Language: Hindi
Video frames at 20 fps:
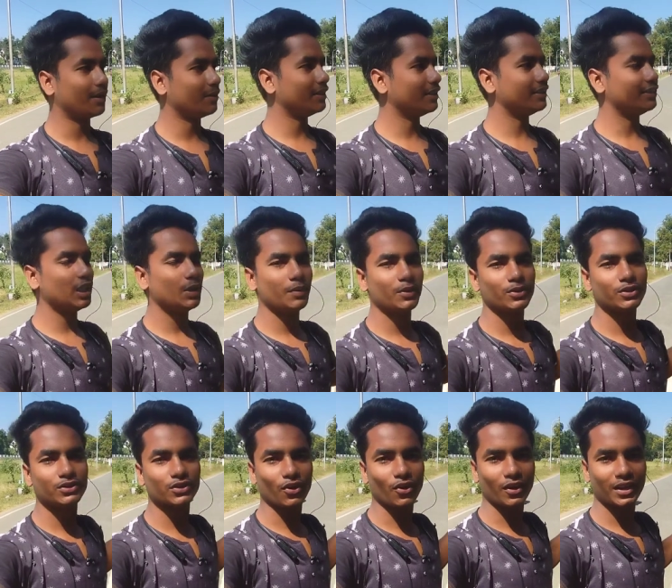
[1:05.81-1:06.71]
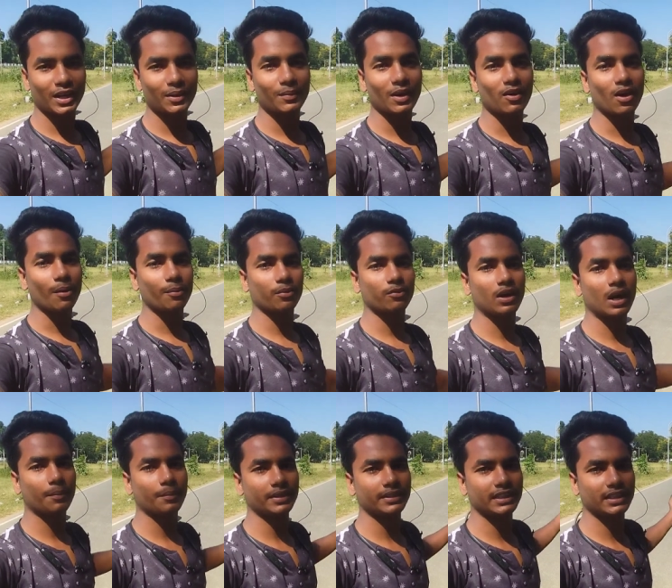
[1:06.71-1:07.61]
और हिंदी में कुछ और है मैं आपको
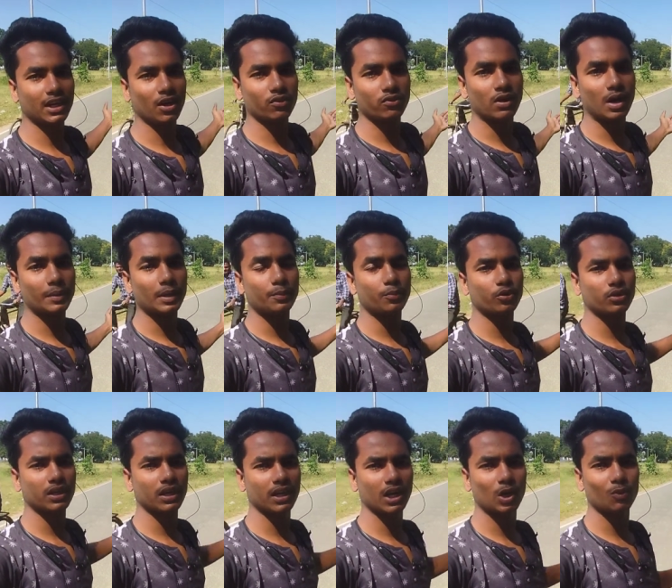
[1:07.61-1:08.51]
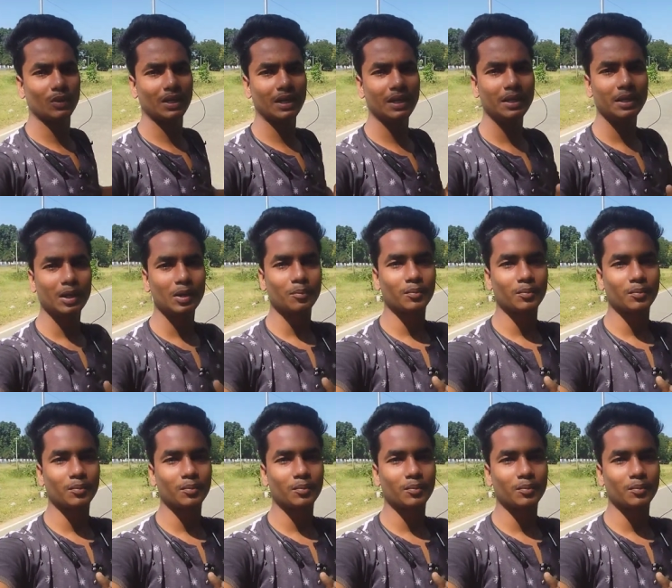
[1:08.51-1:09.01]
वहाँ पर दिखाऊँ वहाँ पर बोर्ड लगा हुआ है